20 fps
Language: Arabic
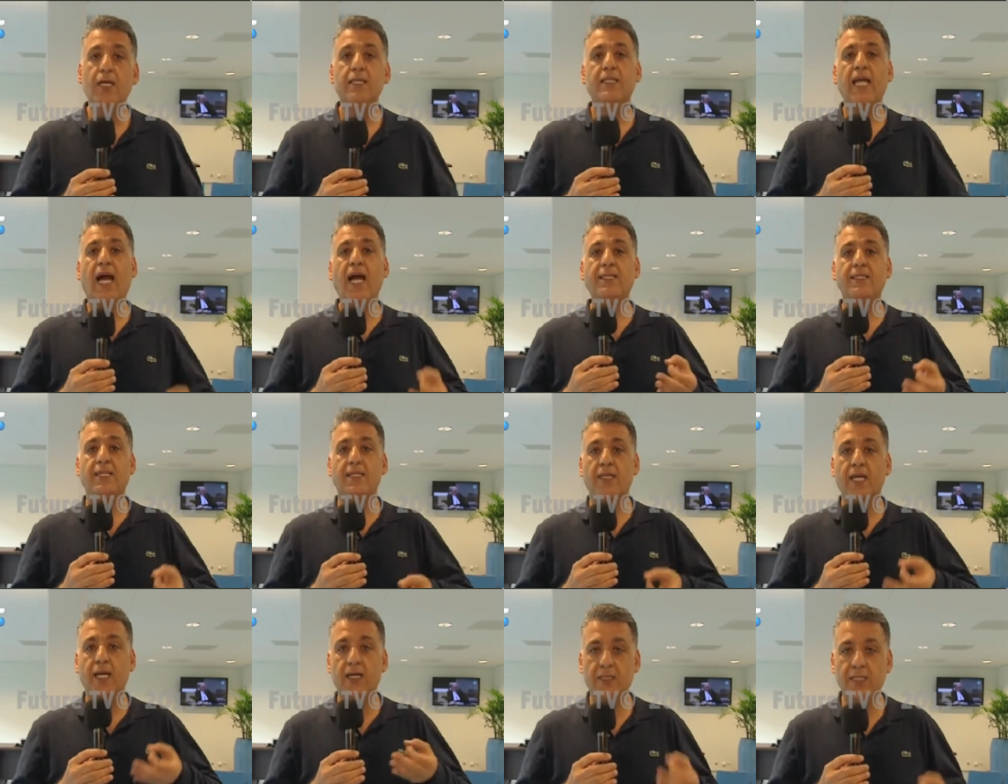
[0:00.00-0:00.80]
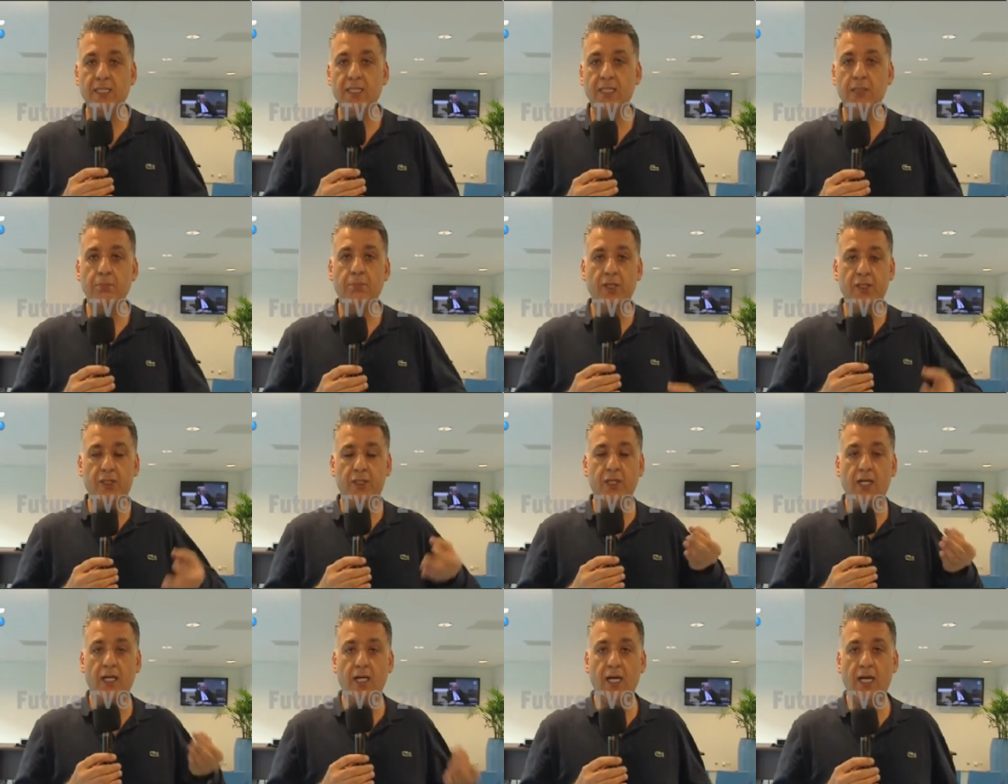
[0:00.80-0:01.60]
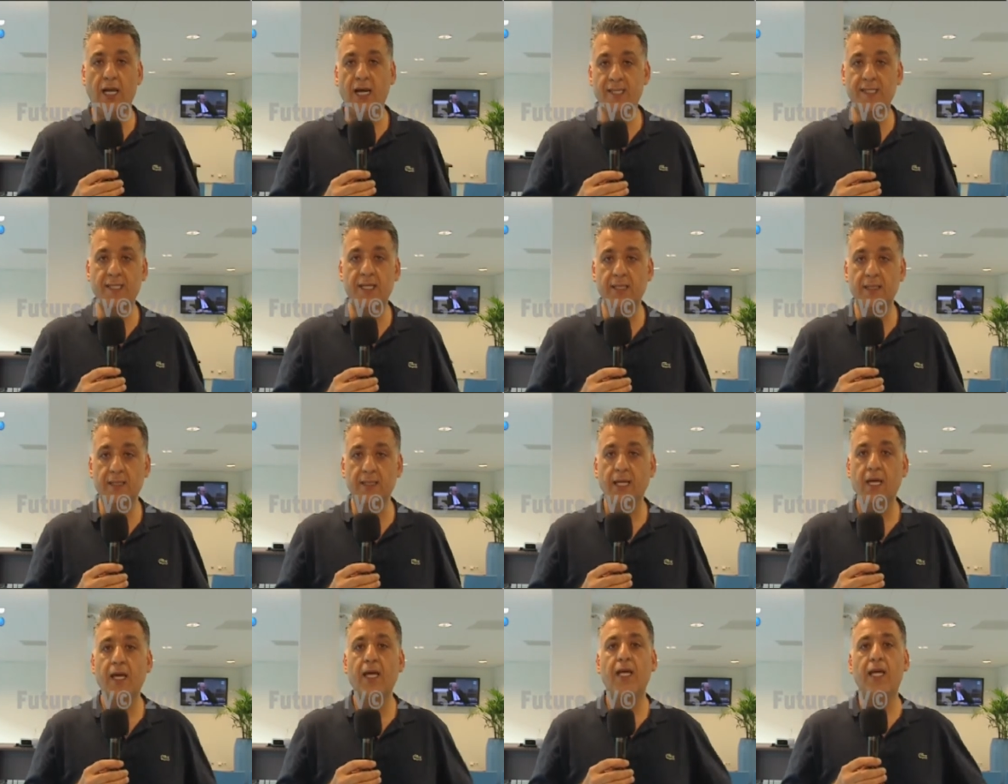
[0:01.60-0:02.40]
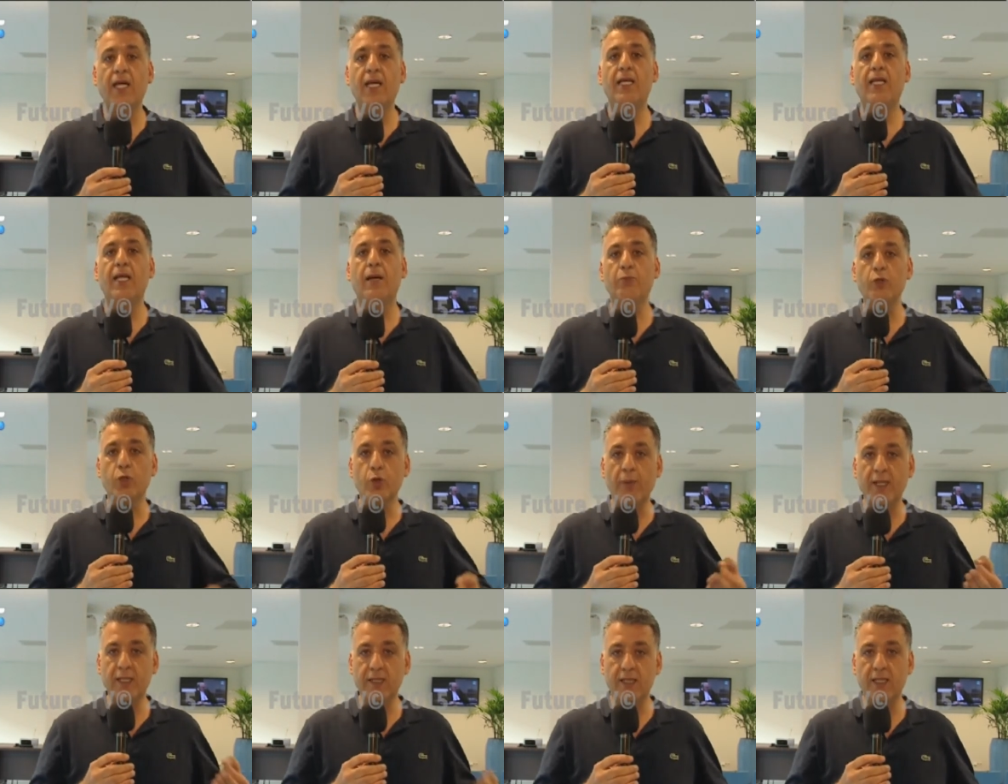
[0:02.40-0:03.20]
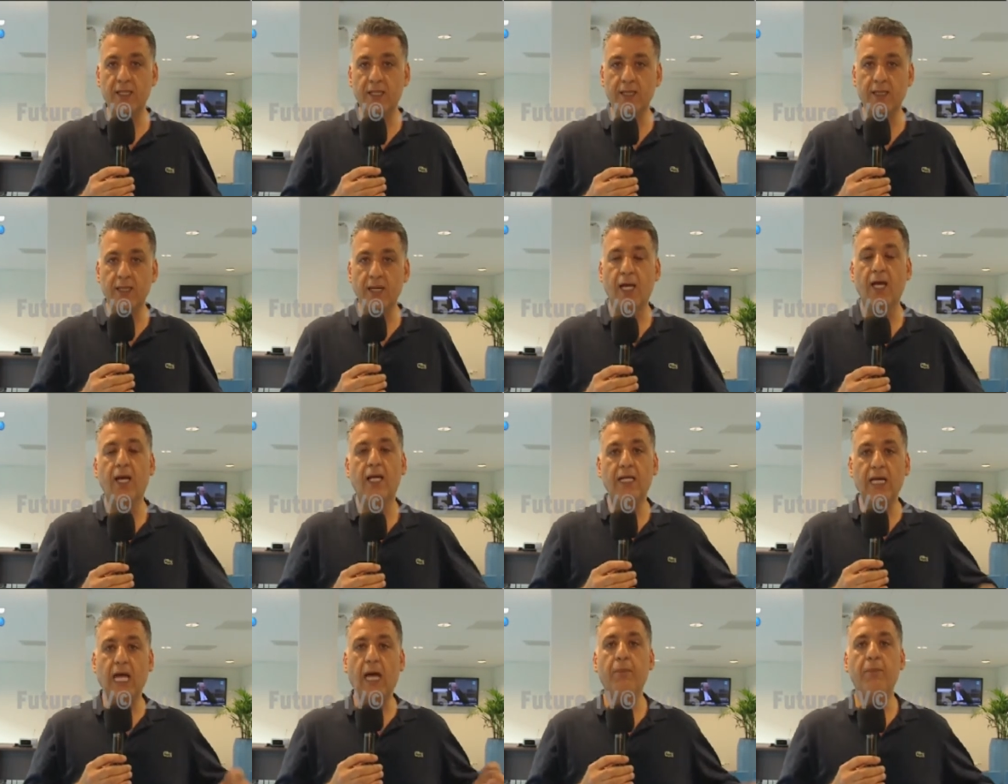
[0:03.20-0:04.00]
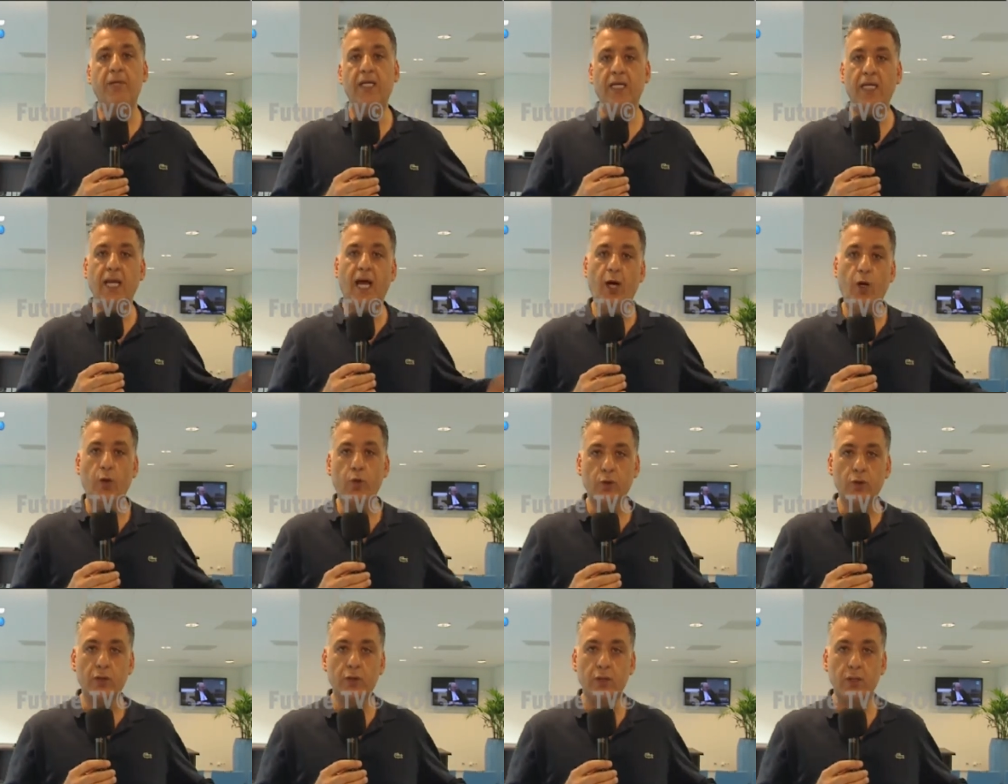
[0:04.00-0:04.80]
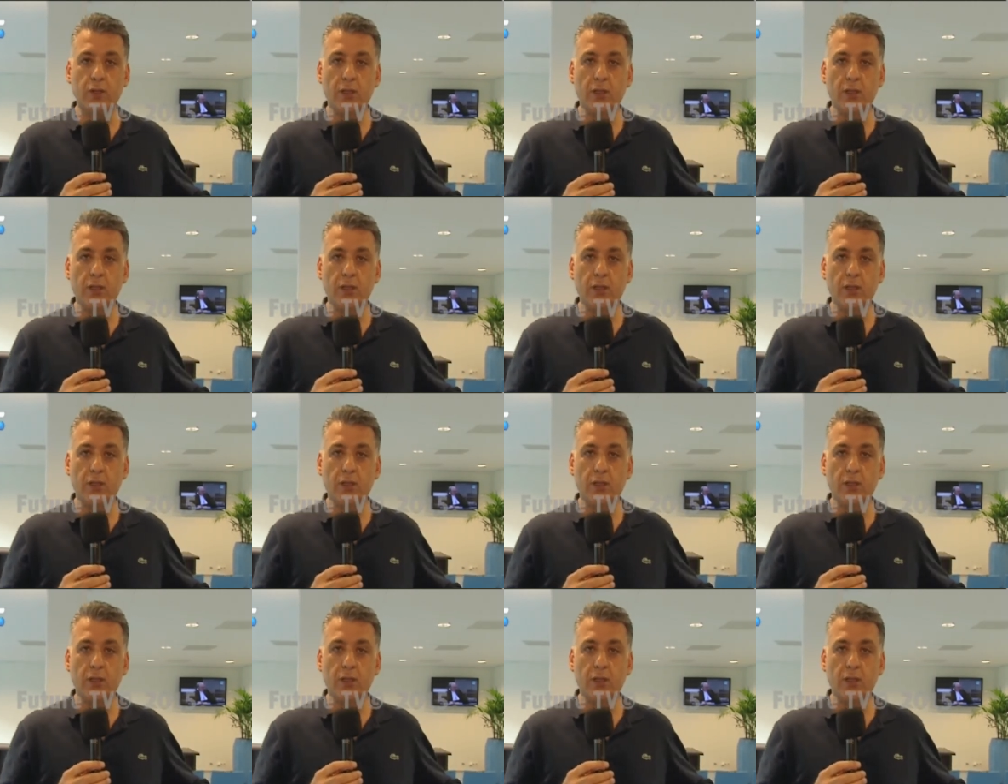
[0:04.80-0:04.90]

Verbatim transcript: تحت تهديد بشار الأسد إن لم يمدد لأمين لحود